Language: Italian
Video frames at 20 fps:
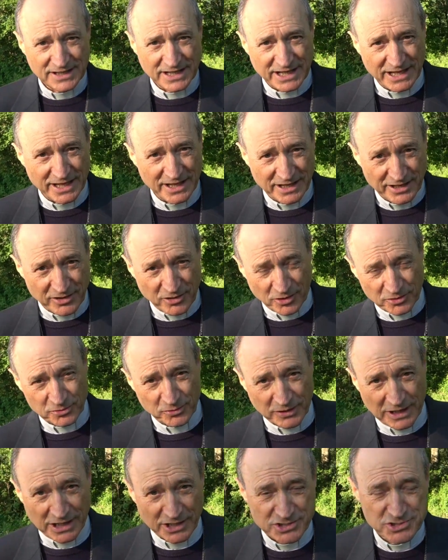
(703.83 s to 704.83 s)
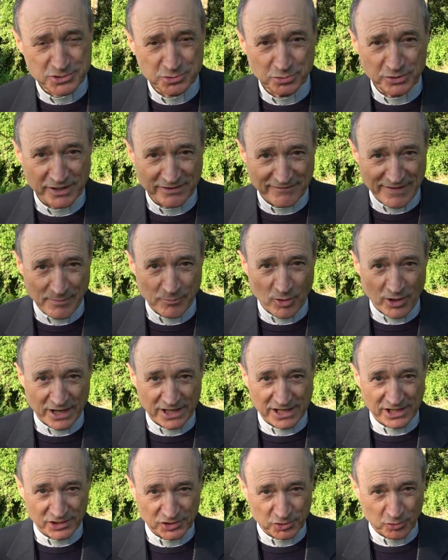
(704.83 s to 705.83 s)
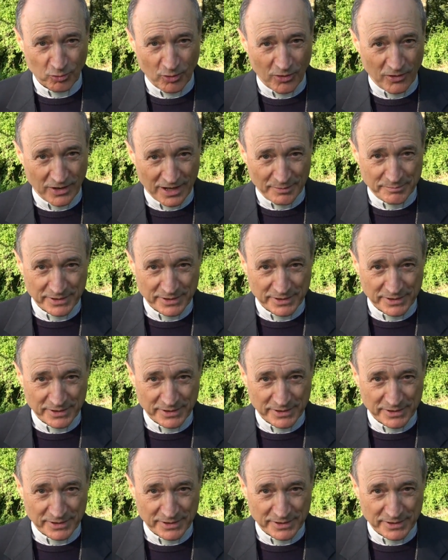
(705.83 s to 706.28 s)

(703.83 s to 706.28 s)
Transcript: eh, ricordo che la studiavamo anche a scuola